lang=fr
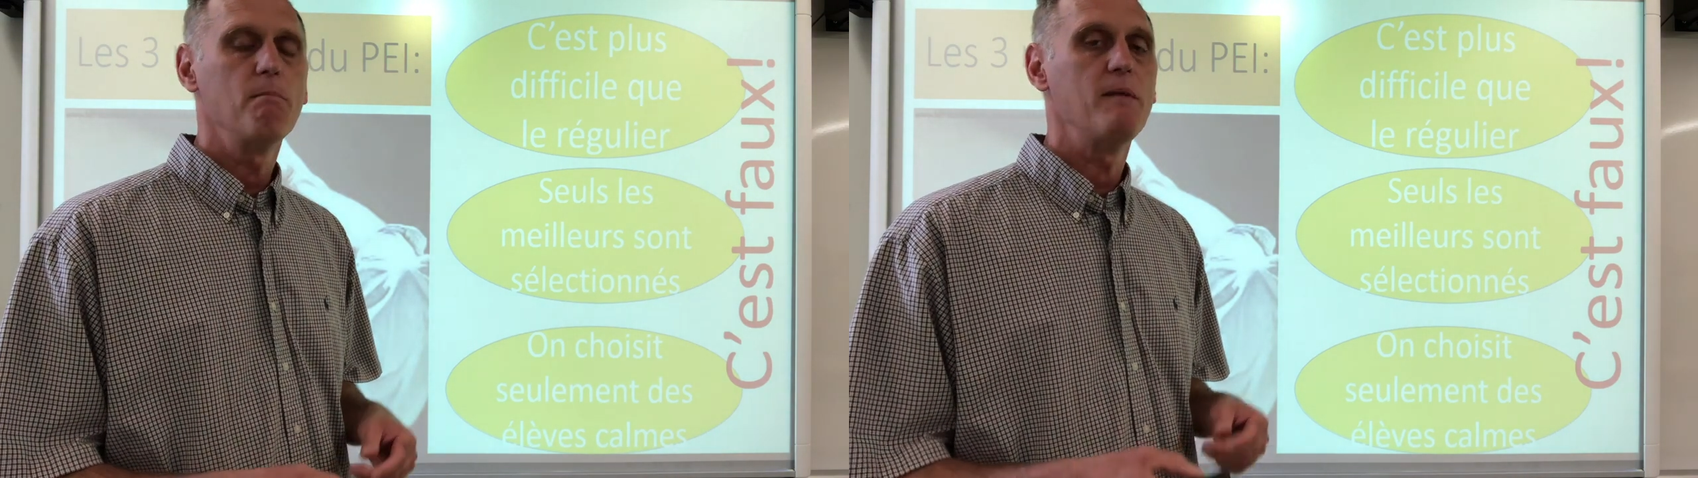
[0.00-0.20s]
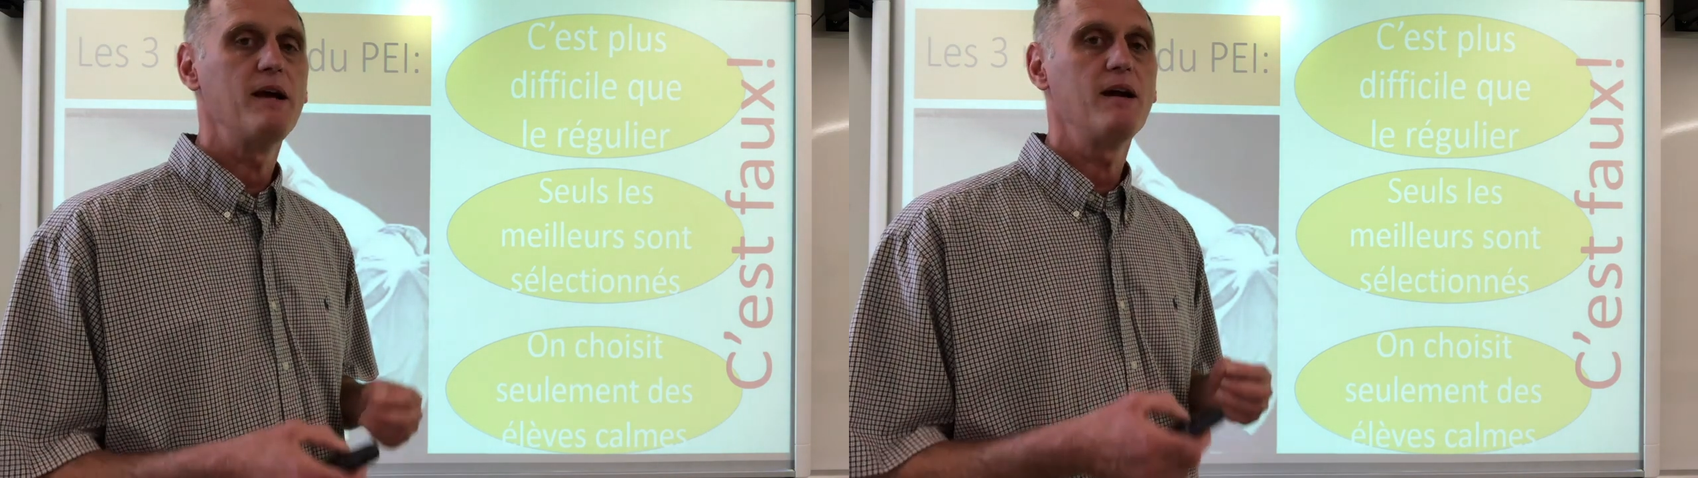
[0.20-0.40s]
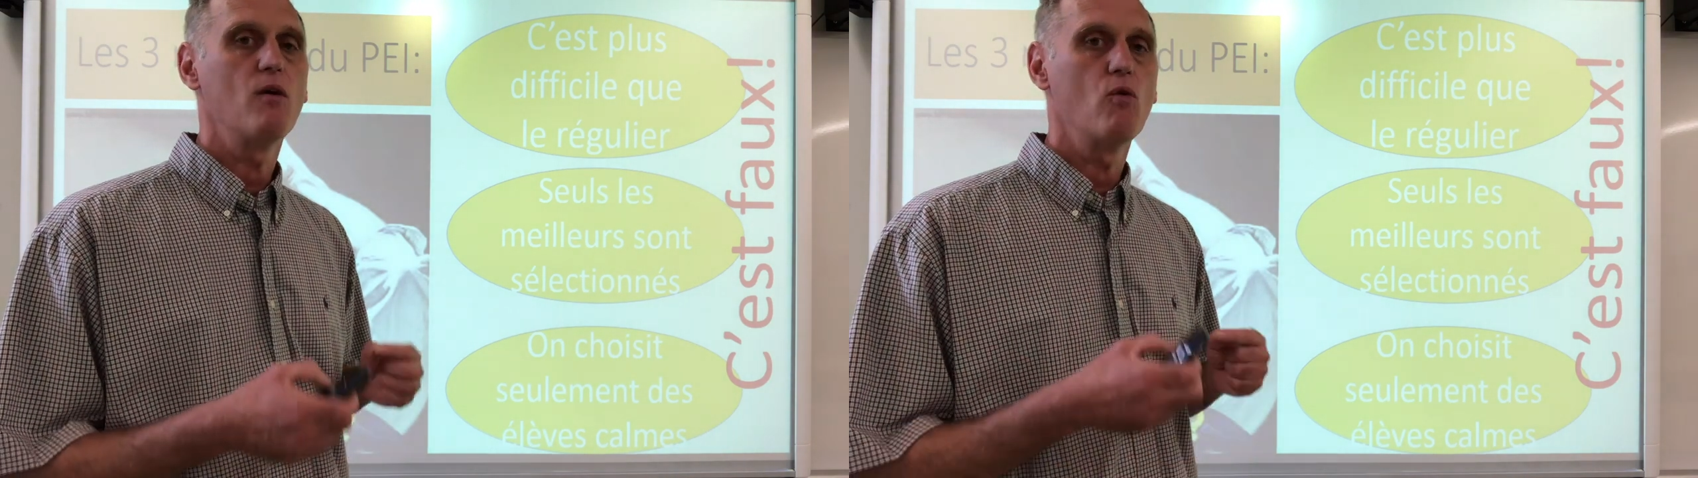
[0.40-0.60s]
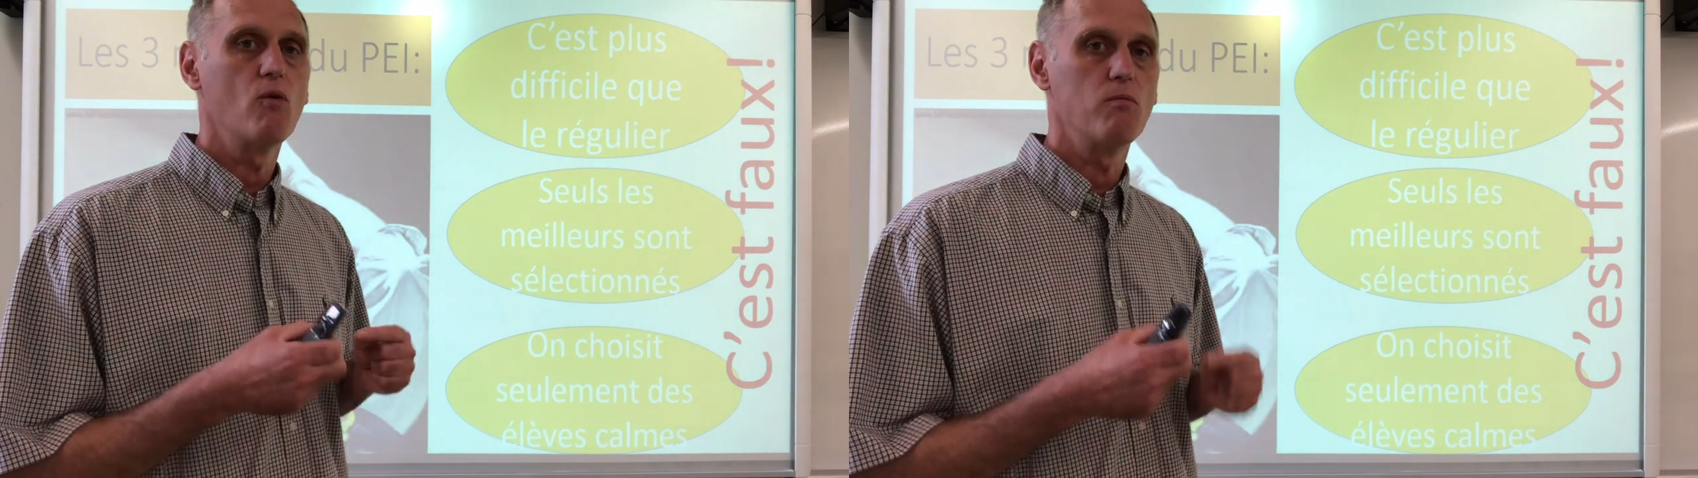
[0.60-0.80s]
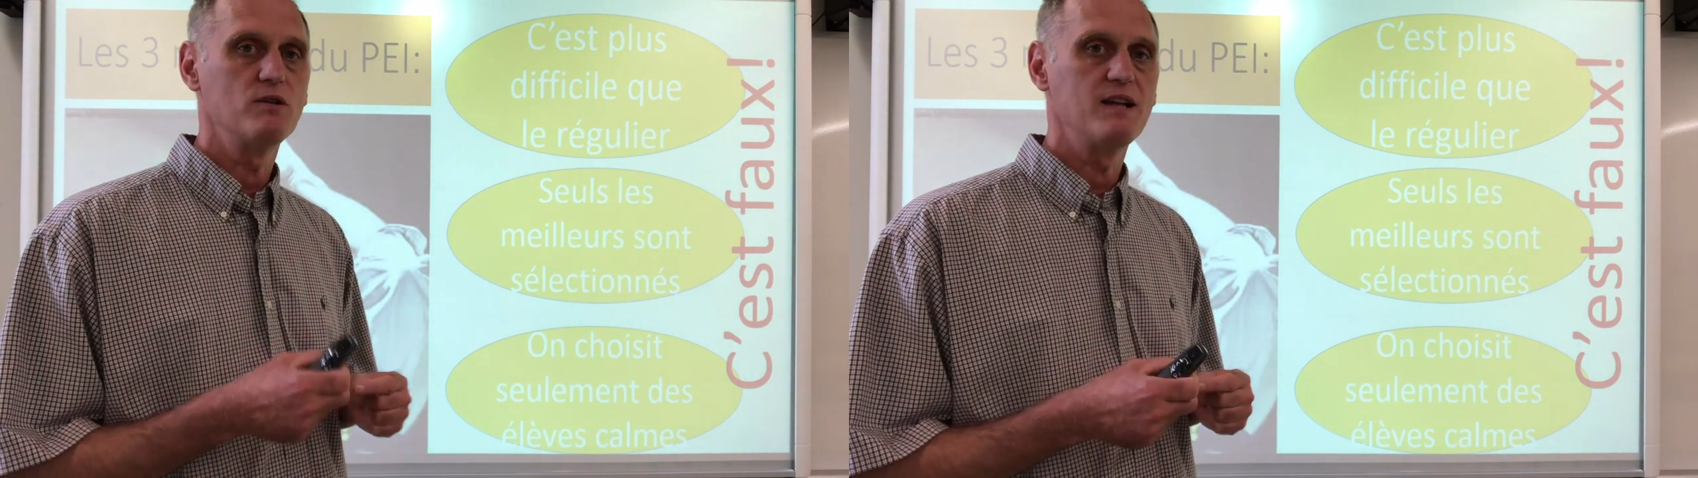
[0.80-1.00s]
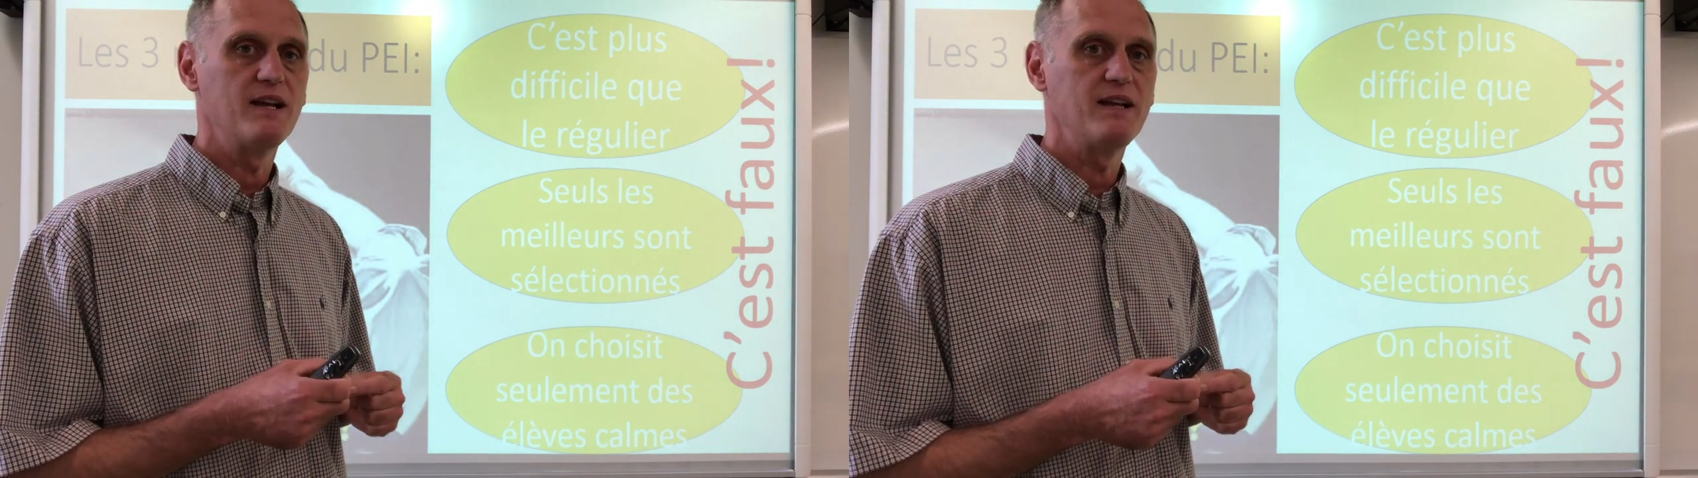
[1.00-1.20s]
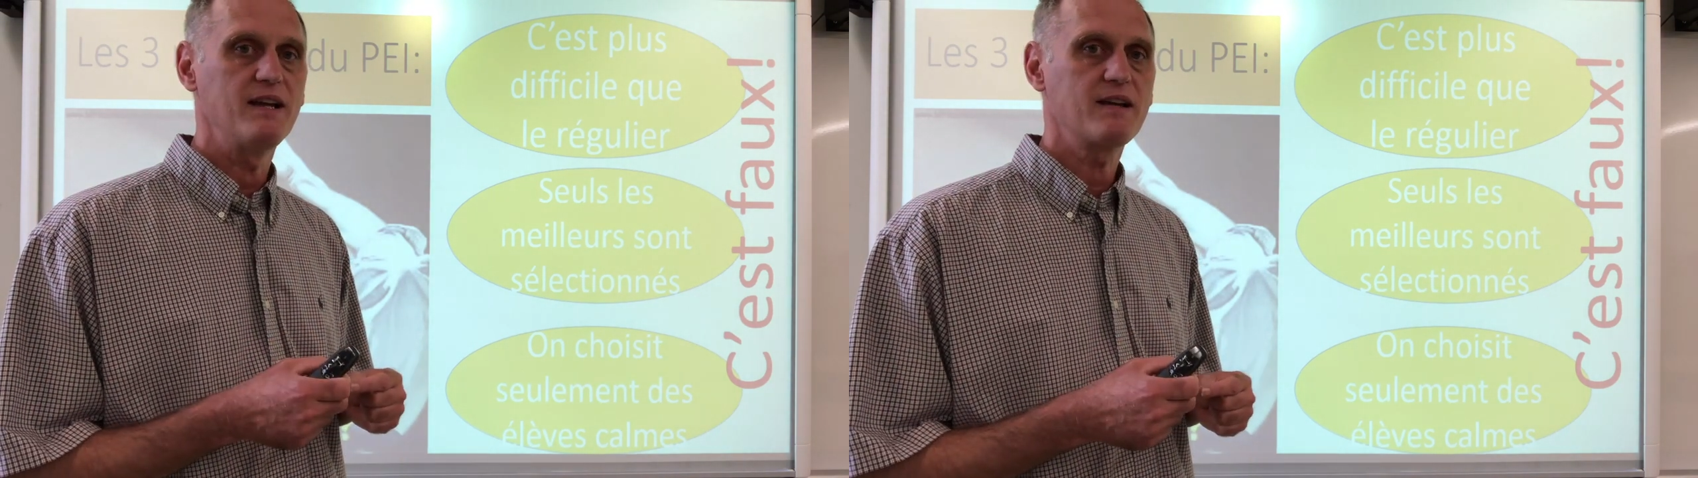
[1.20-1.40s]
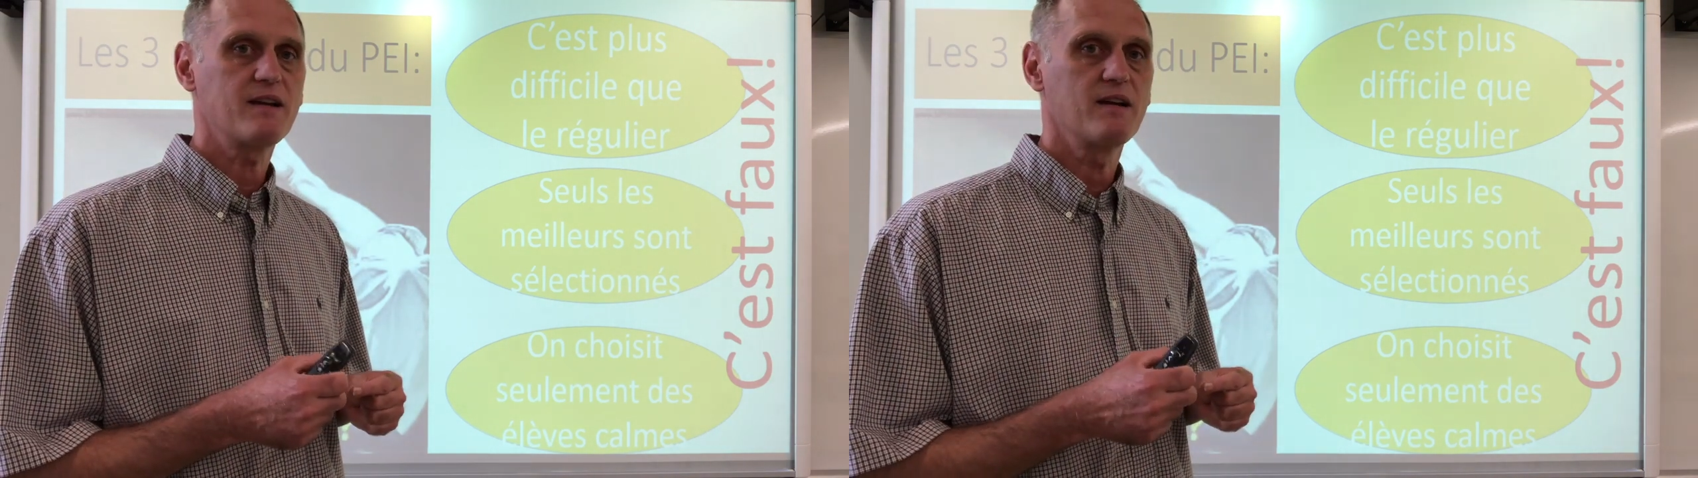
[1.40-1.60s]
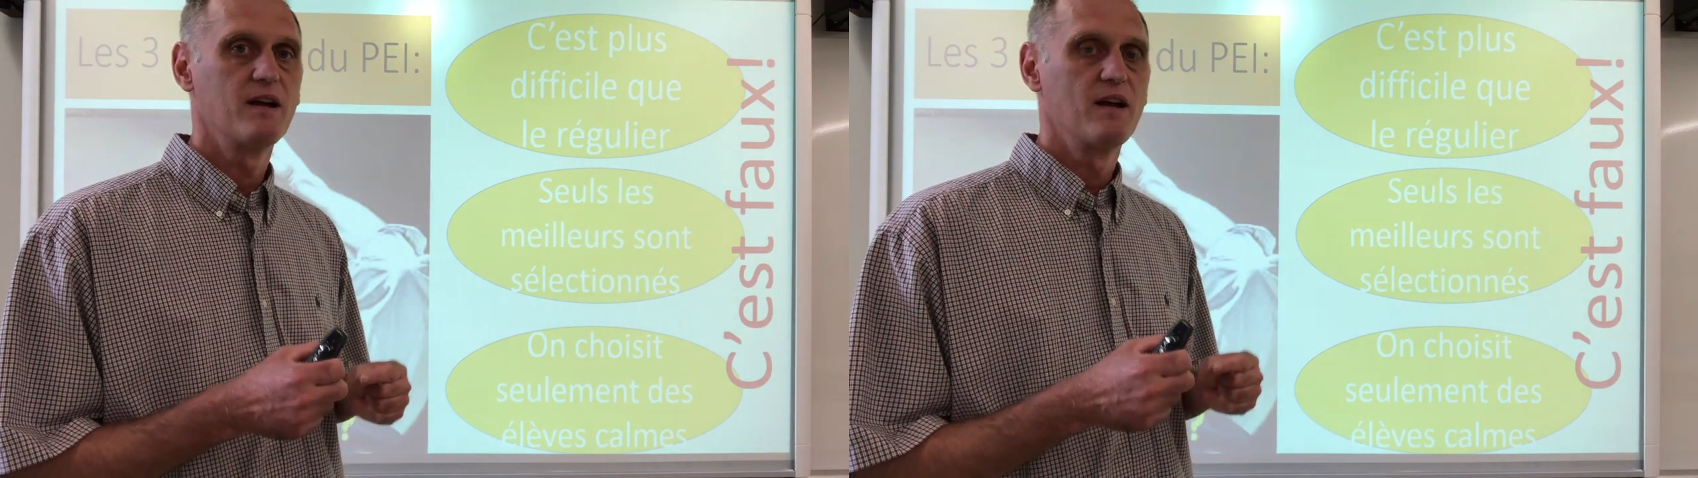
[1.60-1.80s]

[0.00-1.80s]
mais au bout de la ligne,